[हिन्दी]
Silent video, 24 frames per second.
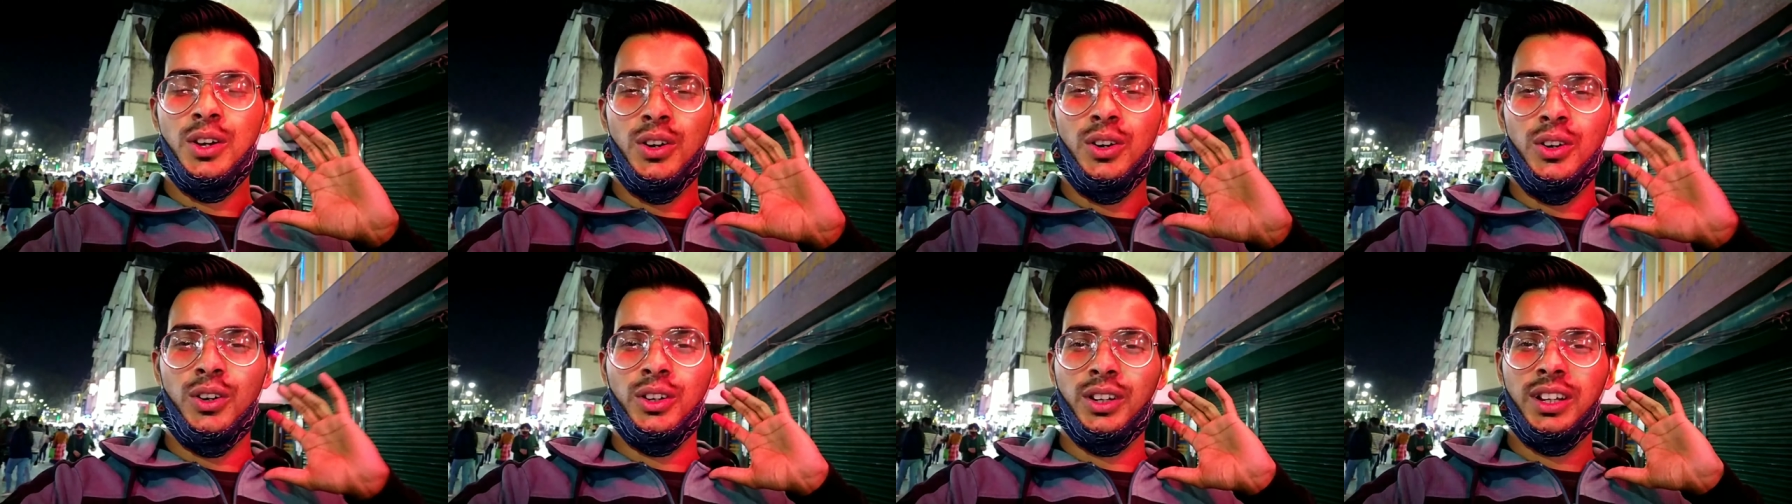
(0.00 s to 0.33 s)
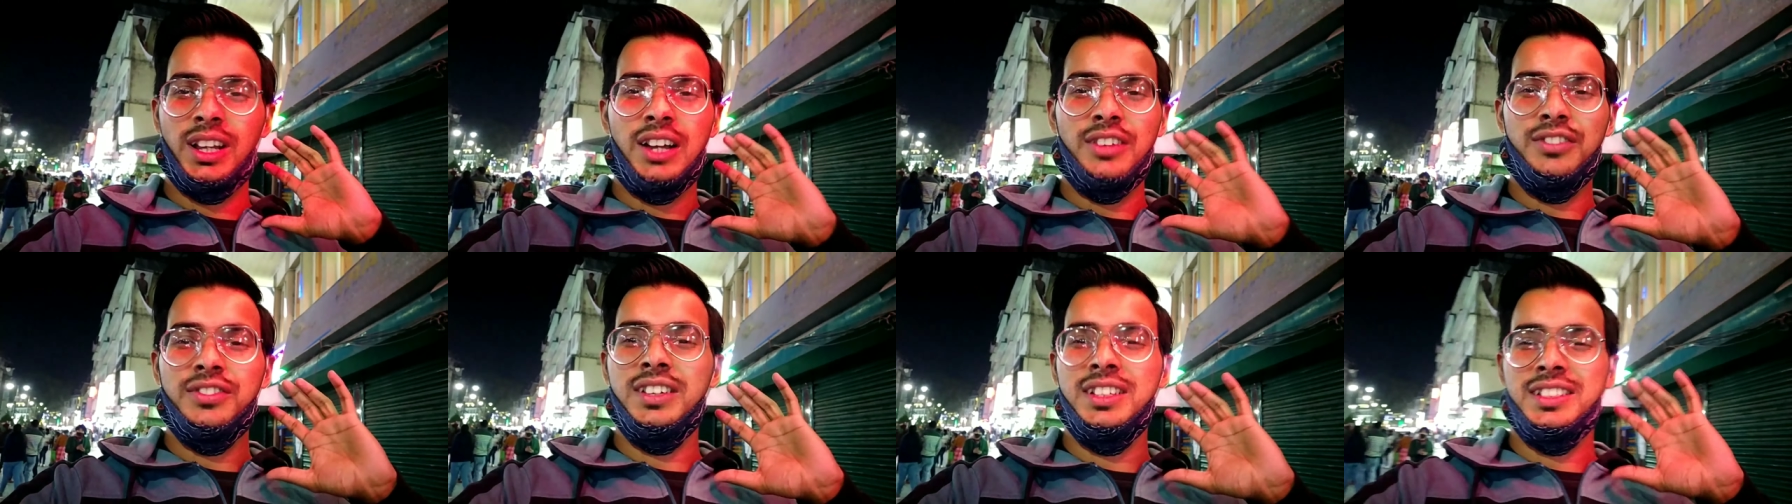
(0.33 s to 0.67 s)
और
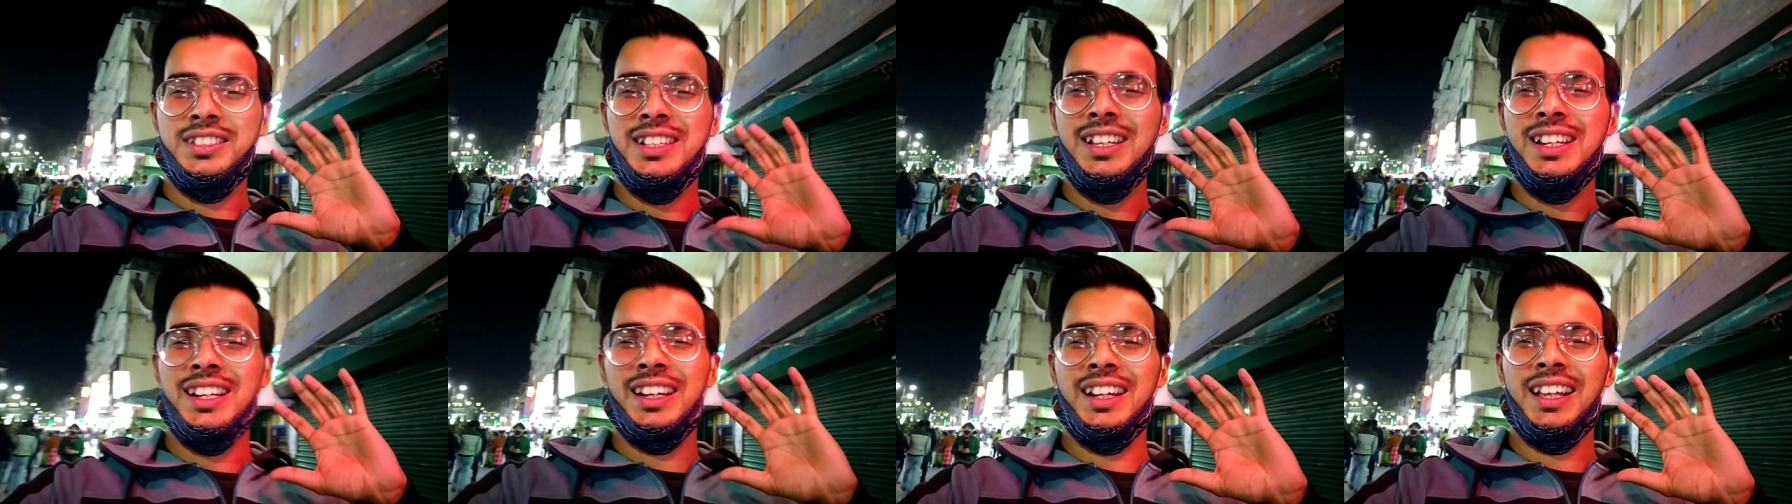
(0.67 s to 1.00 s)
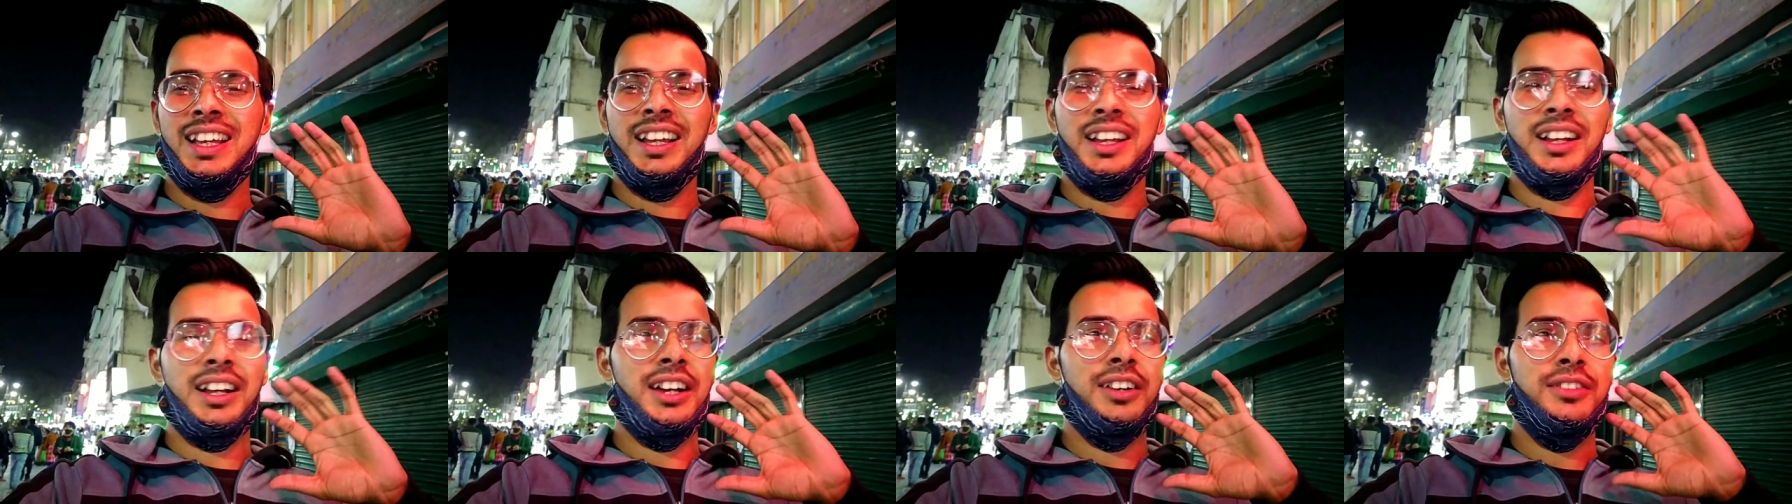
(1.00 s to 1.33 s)
काफ़ी अच्छा लग रहा
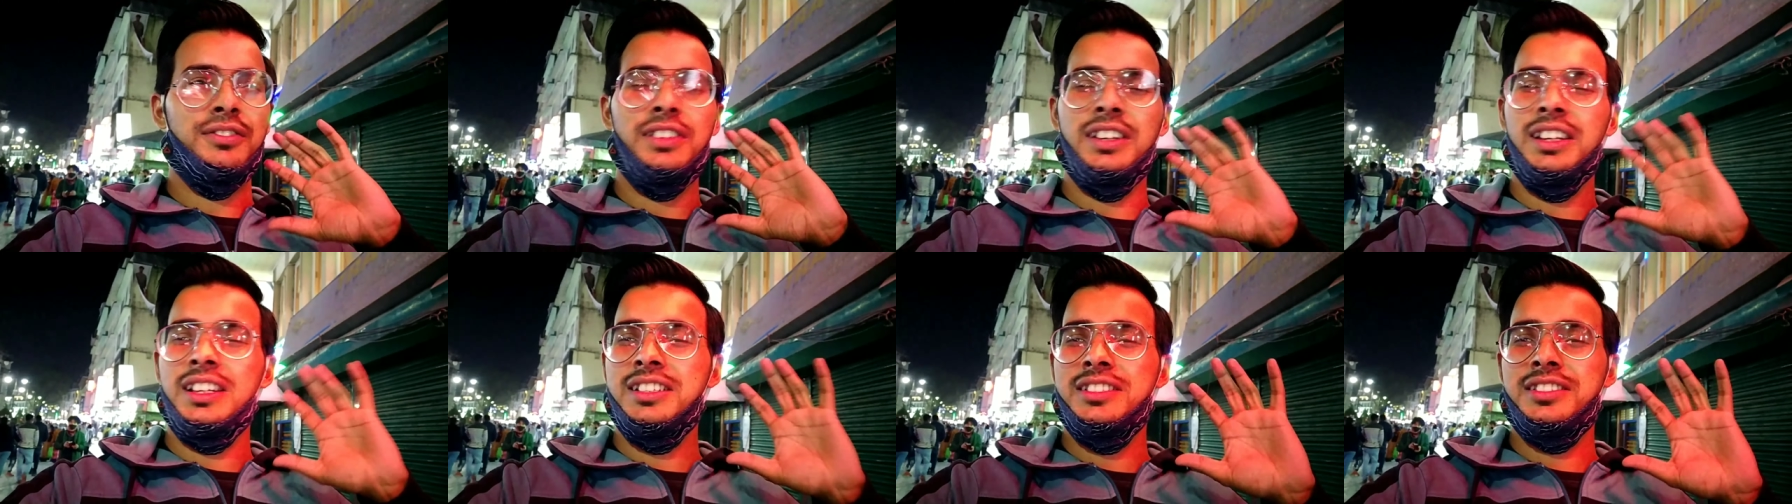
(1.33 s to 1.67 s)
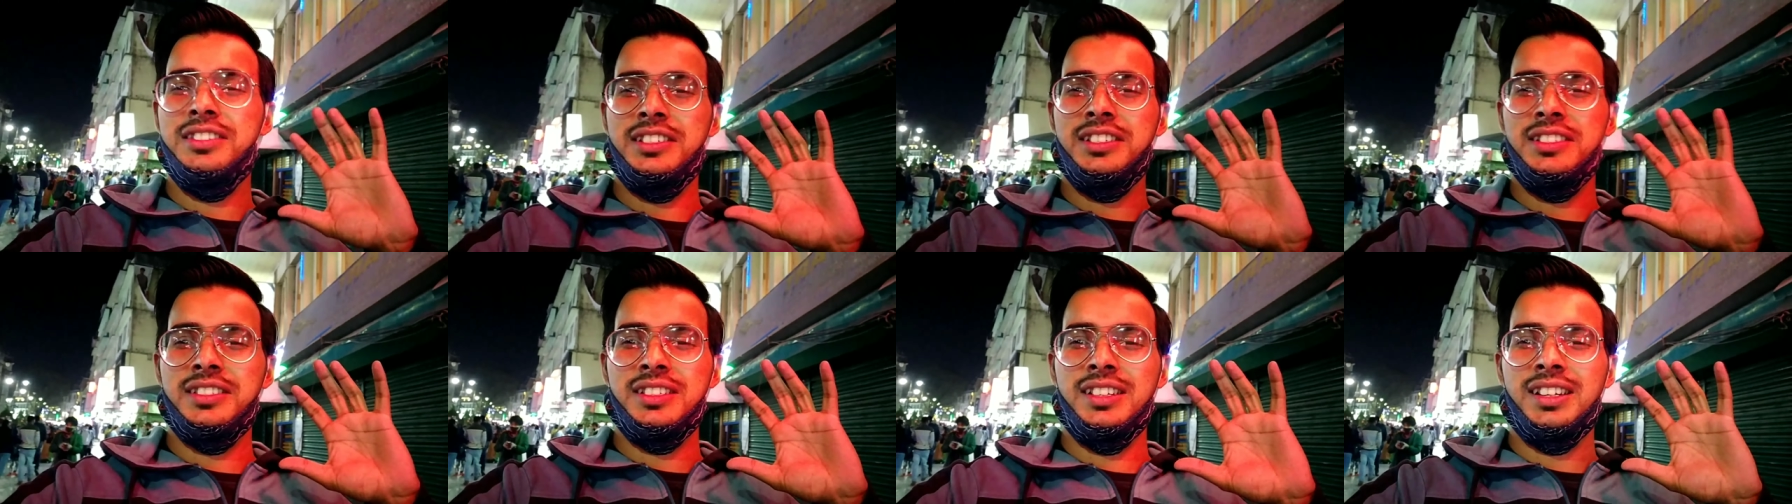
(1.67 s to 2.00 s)
है काफ़ी हिल
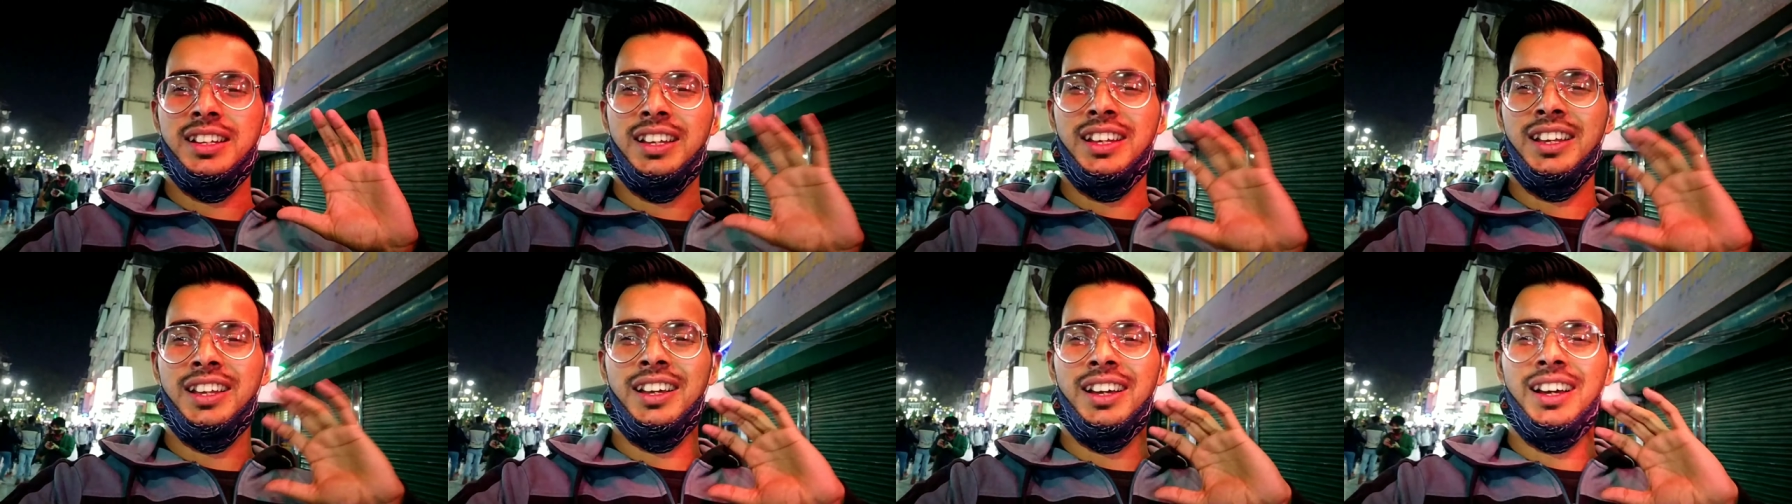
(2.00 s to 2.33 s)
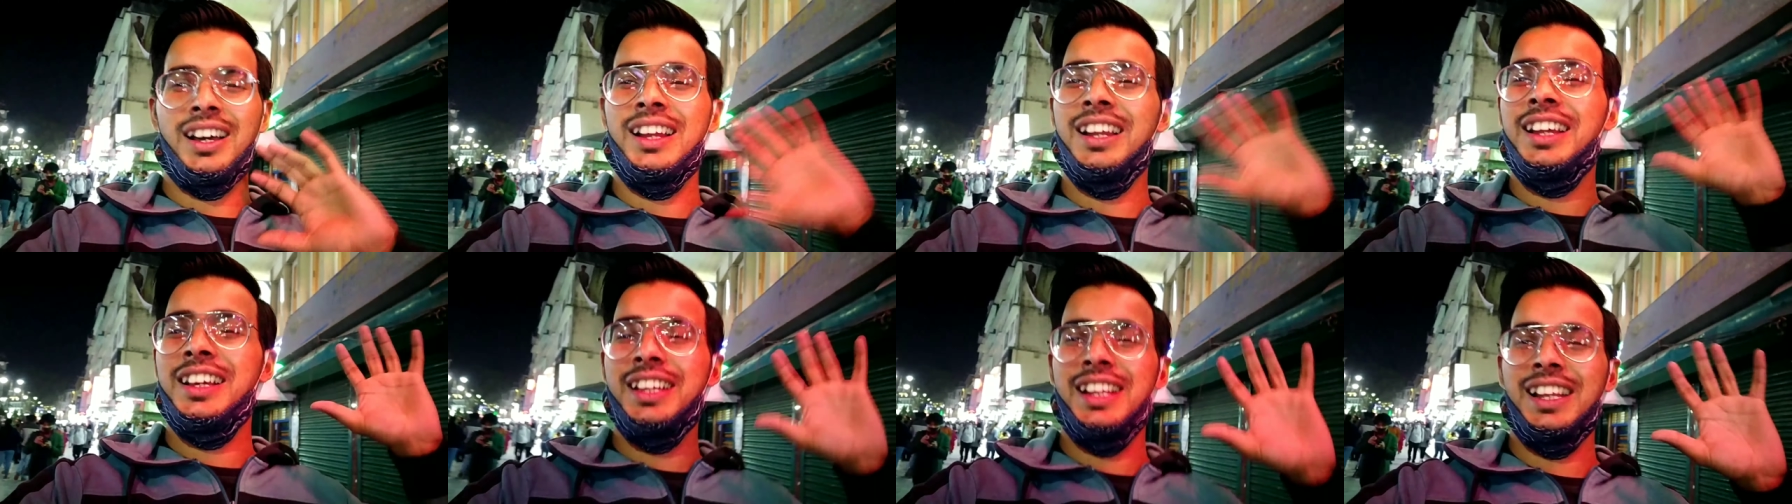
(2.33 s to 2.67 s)
स्टेशन है
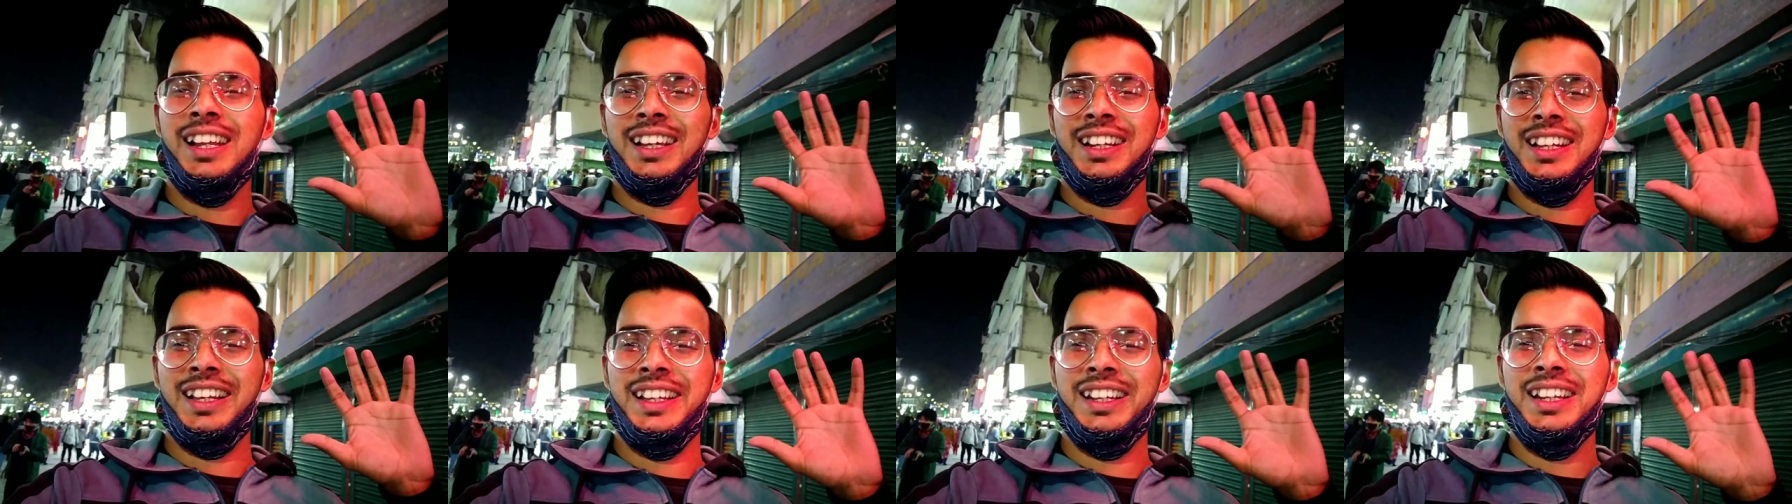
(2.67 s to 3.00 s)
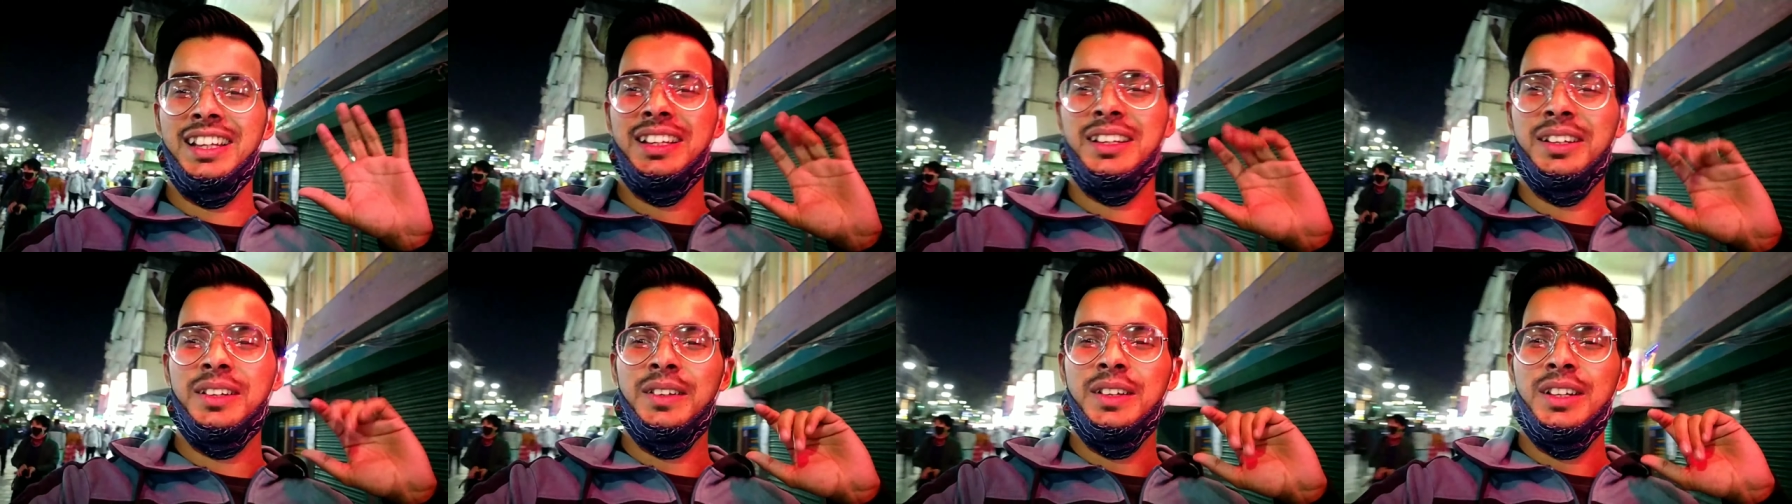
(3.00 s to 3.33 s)
अलग ही लग रहा है ना